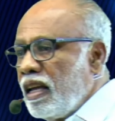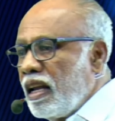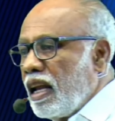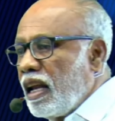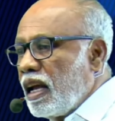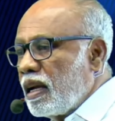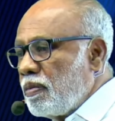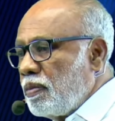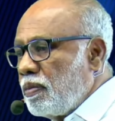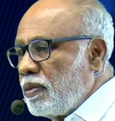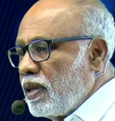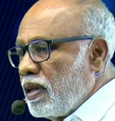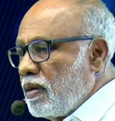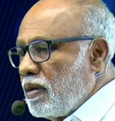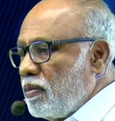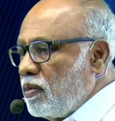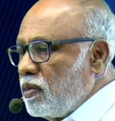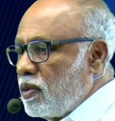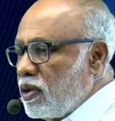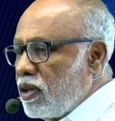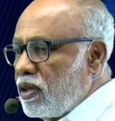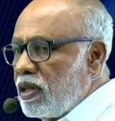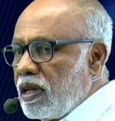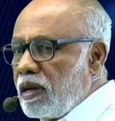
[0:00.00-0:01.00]
లేకపోతే
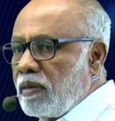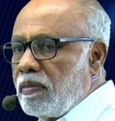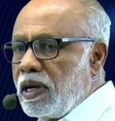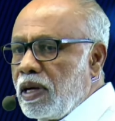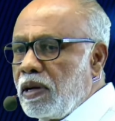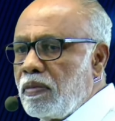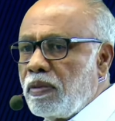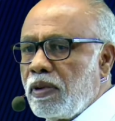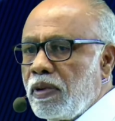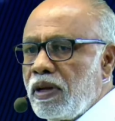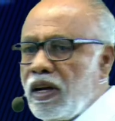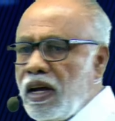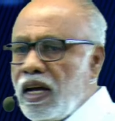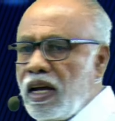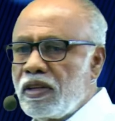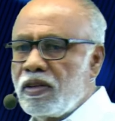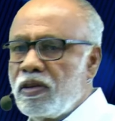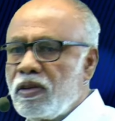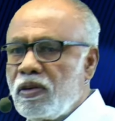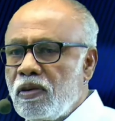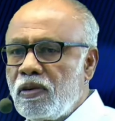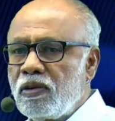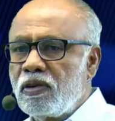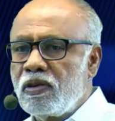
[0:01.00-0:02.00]
ముడతలు పడిపోయిన
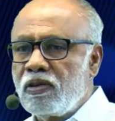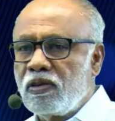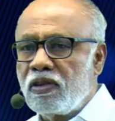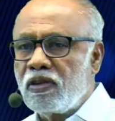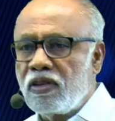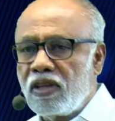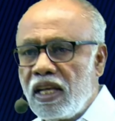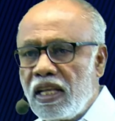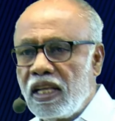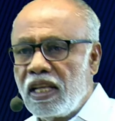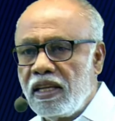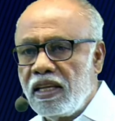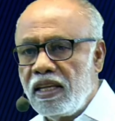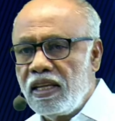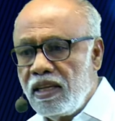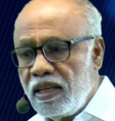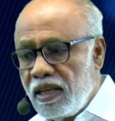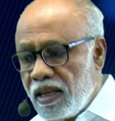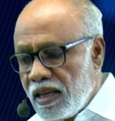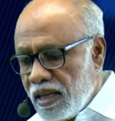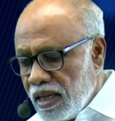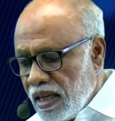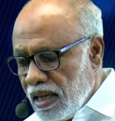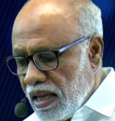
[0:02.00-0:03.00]
అర్ధం ఒకటి ఉంటుంది
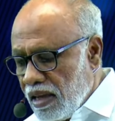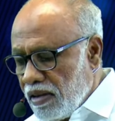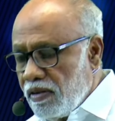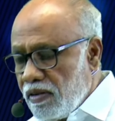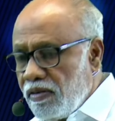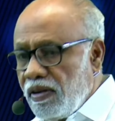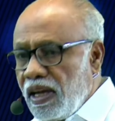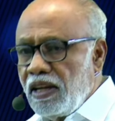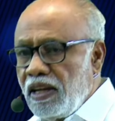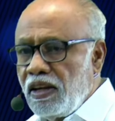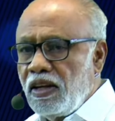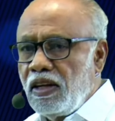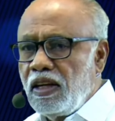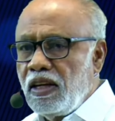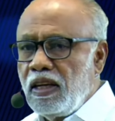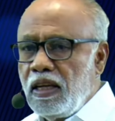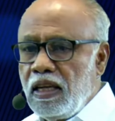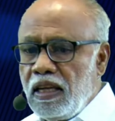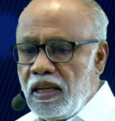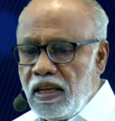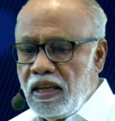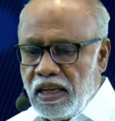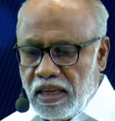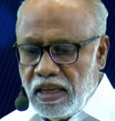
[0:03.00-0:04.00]

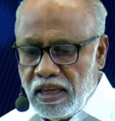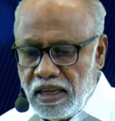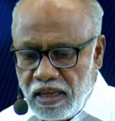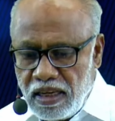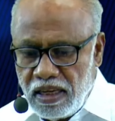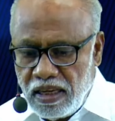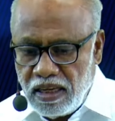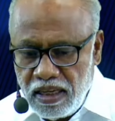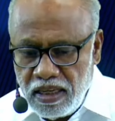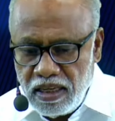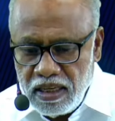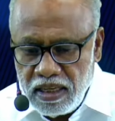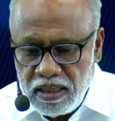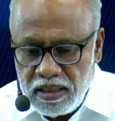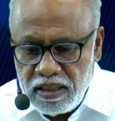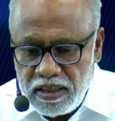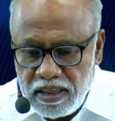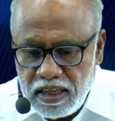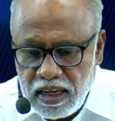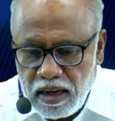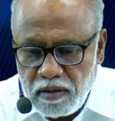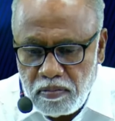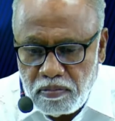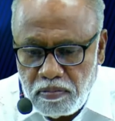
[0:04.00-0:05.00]
ఇవన్నీ ఈ
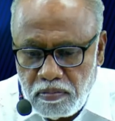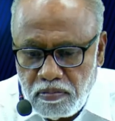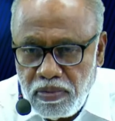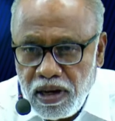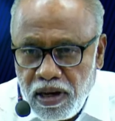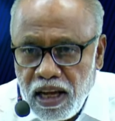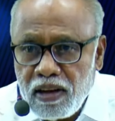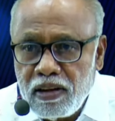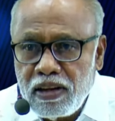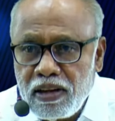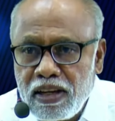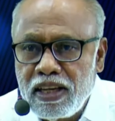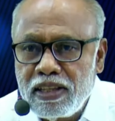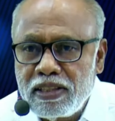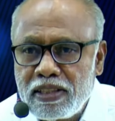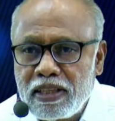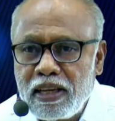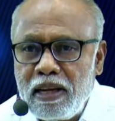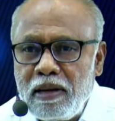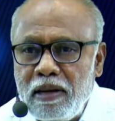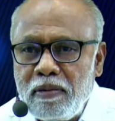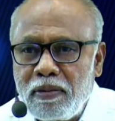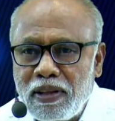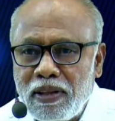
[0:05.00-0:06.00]
డబ్బాలో వేసి
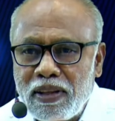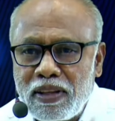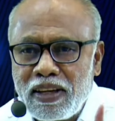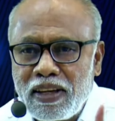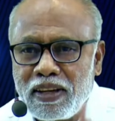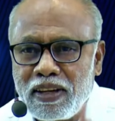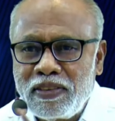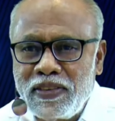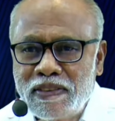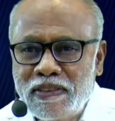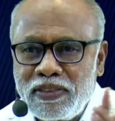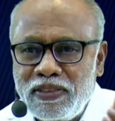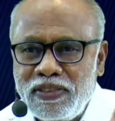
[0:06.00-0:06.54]
వెళ్ళిపోతారు